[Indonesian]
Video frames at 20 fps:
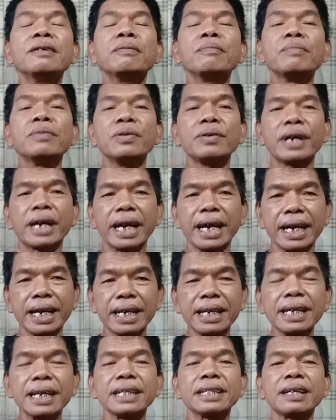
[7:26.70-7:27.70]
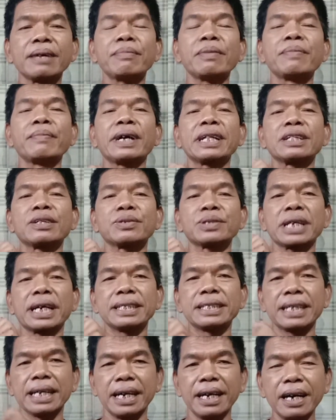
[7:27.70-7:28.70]
mungkin kita memantau
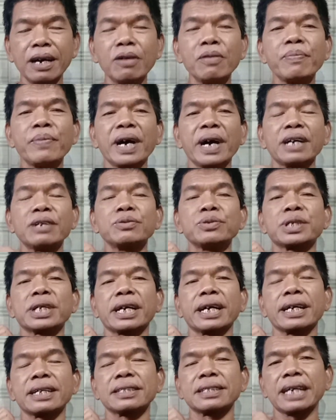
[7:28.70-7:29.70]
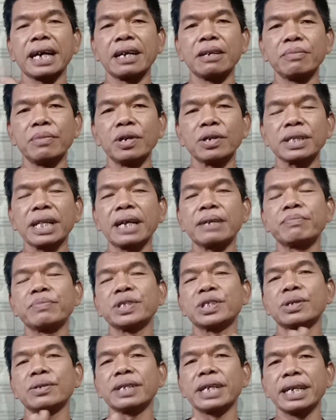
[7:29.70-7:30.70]
saja obah musik yang jalmo tan
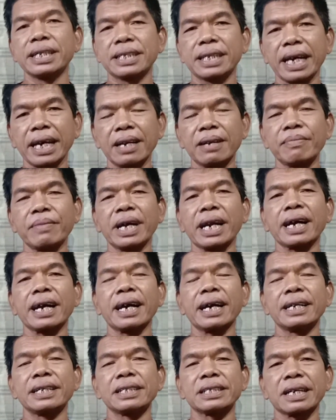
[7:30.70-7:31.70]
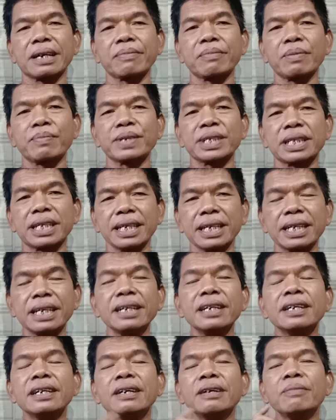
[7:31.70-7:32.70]
bisa dedel marang garis yang
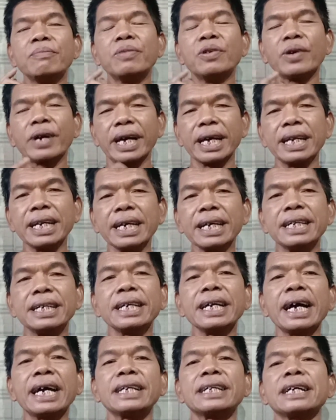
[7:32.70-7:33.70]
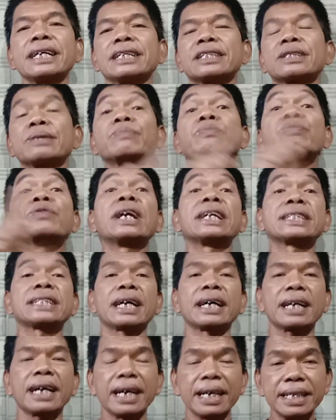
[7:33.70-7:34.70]
pepesti mungkin ini adalah sebuah
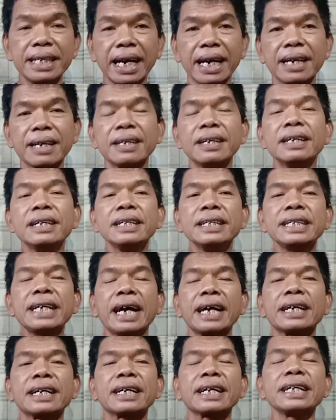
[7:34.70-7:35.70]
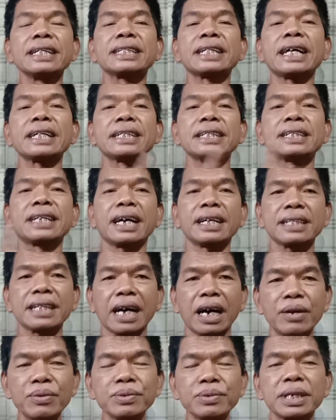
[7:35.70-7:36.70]
cara yang yang kita tidak
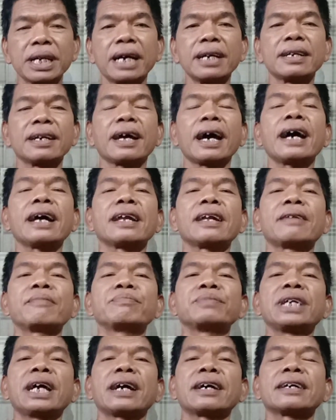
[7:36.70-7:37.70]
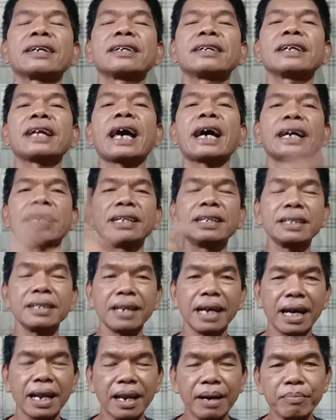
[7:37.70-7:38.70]
tahu dan alam yang
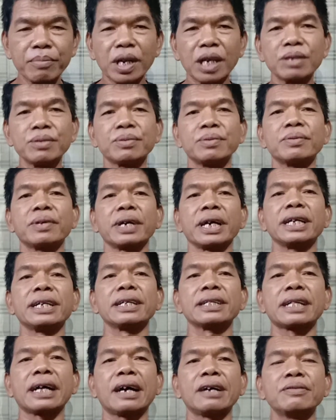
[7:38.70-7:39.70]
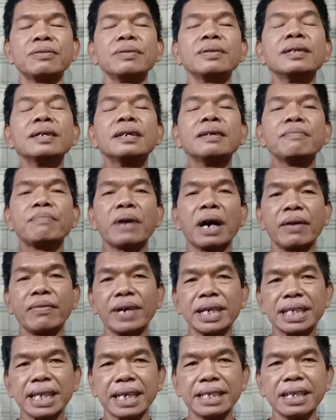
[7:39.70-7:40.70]
lain alam leluhur ini tahu
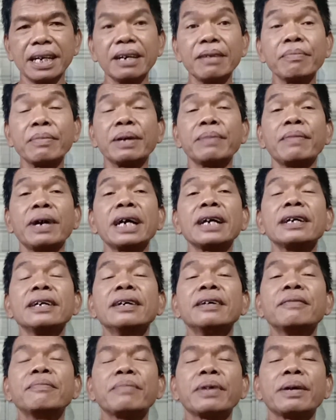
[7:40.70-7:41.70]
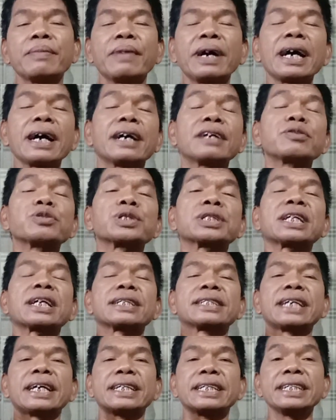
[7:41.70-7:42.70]
bahwasanya memang memang harus
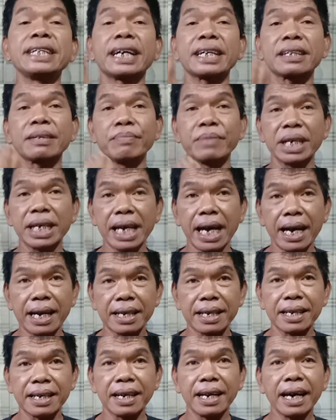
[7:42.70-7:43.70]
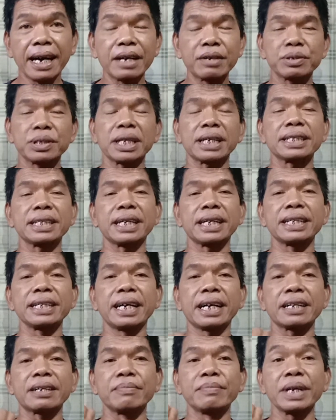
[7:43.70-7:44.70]
terjadi yang demikian harus
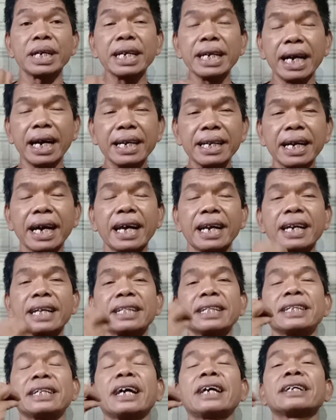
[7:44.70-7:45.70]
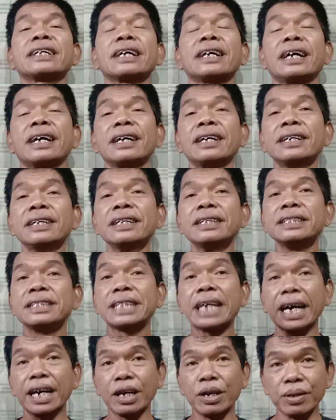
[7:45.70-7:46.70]
terjadi yang demikian karena tidak ada
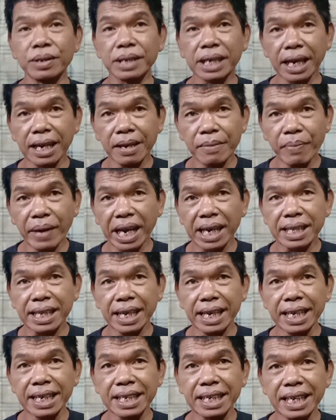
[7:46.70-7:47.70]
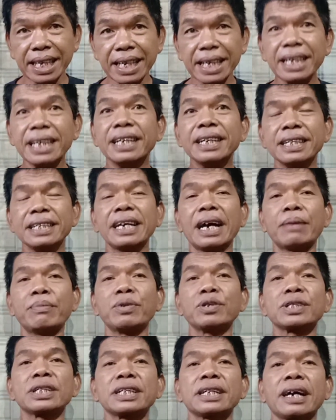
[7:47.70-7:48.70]
jago dari partai ini
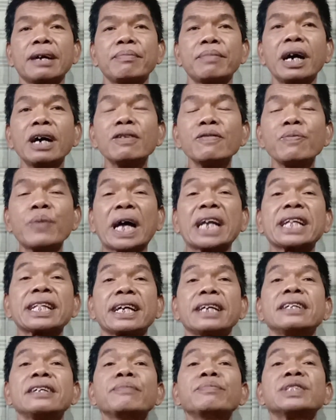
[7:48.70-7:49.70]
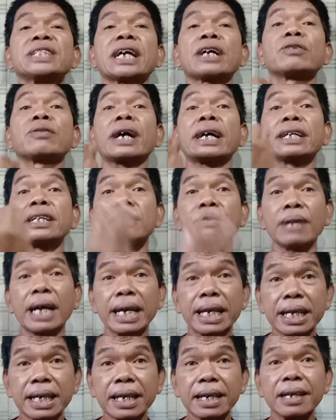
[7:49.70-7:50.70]
yang mau tidak mau partai ini menjagokan itu
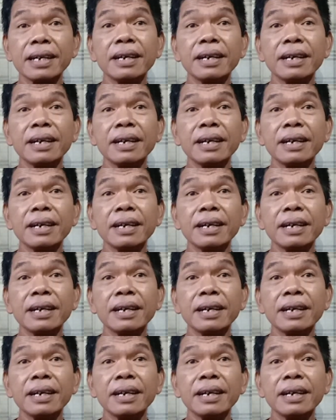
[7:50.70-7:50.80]
lagi